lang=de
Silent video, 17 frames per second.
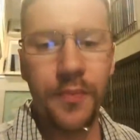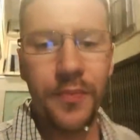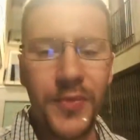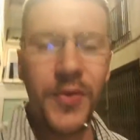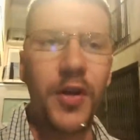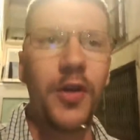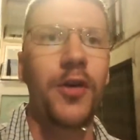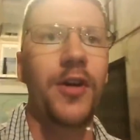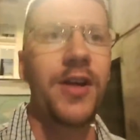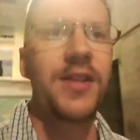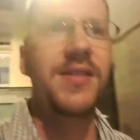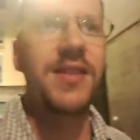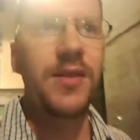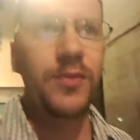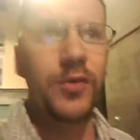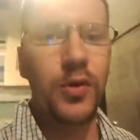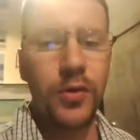Genau, ganz
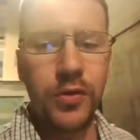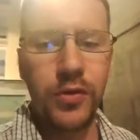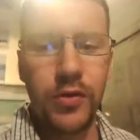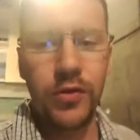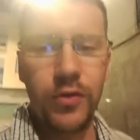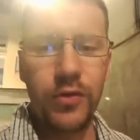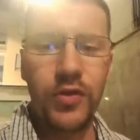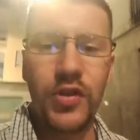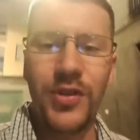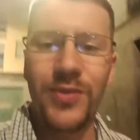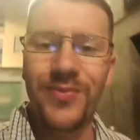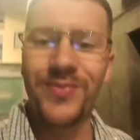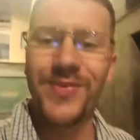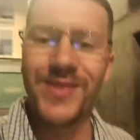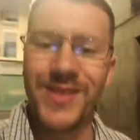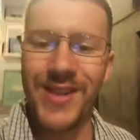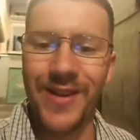lieben Gruß und
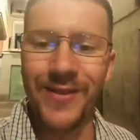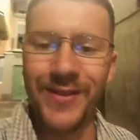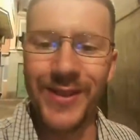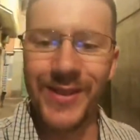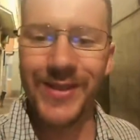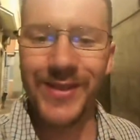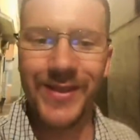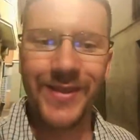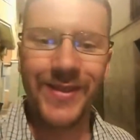Servus.